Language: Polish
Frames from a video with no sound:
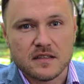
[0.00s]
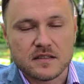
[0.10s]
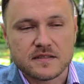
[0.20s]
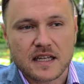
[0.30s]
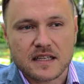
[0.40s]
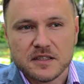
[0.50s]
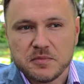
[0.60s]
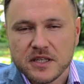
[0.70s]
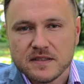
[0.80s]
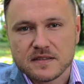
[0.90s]
E, z
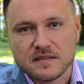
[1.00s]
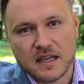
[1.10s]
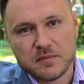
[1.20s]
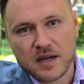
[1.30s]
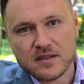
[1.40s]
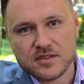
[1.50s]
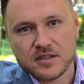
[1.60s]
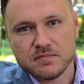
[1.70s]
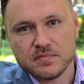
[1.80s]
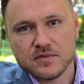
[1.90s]
takich miejsc
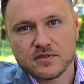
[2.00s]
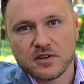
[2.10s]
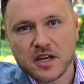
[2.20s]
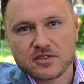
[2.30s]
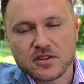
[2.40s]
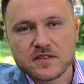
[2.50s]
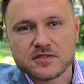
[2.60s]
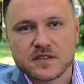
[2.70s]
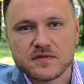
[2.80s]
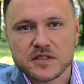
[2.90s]
najbardziej e,
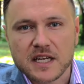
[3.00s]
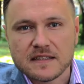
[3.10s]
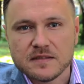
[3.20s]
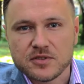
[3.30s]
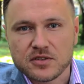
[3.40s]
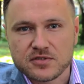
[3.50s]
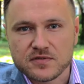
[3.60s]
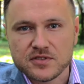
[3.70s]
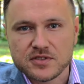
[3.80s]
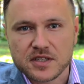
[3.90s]
kojarzących się z Witkacym to
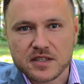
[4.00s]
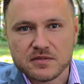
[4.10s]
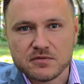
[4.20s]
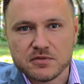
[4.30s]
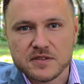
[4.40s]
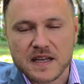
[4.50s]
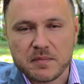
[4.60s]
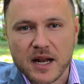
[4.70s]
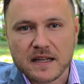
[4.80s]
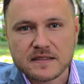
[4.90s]
oczywiście
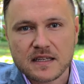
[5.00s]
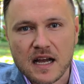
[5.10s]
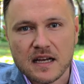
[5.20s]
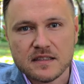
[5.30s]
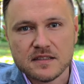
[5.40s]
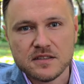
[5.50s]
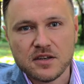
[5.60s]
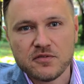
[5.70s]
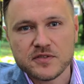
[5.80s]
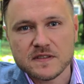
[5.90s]
ulica Bracka
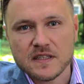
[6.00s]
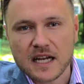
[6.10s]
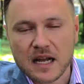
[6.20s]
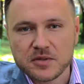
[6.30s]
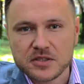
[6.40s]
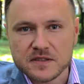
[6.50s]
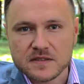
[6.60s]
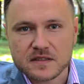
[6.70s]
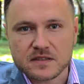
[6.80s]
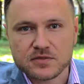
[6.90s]
i oficyna kamienicy,